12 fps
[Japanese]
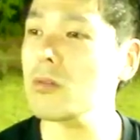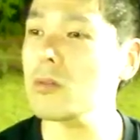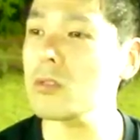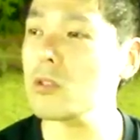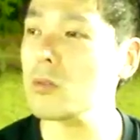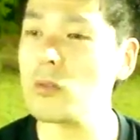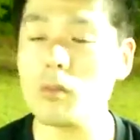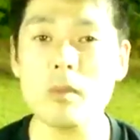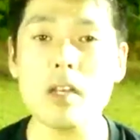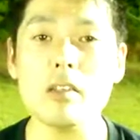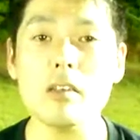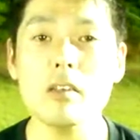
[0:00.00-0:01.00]
仕事、ま
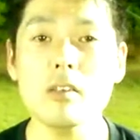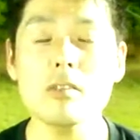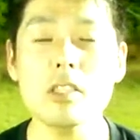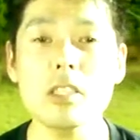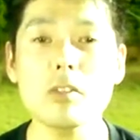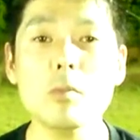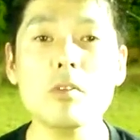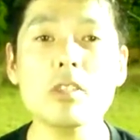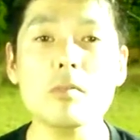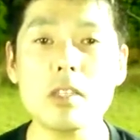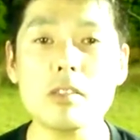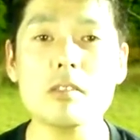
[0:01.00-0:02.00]
あ、藤井と申し
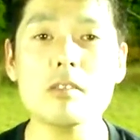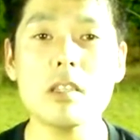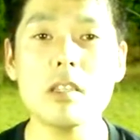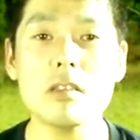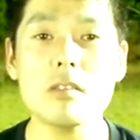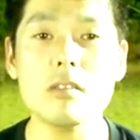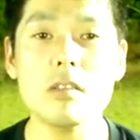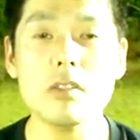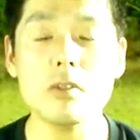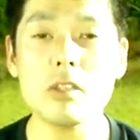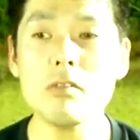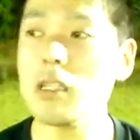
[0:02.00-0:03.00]
ます。で、はい、
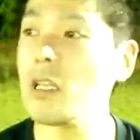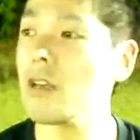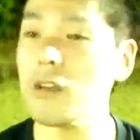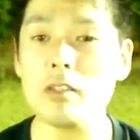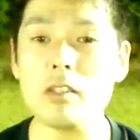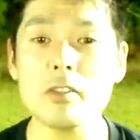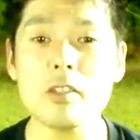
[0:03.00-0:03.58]
常盤で働いて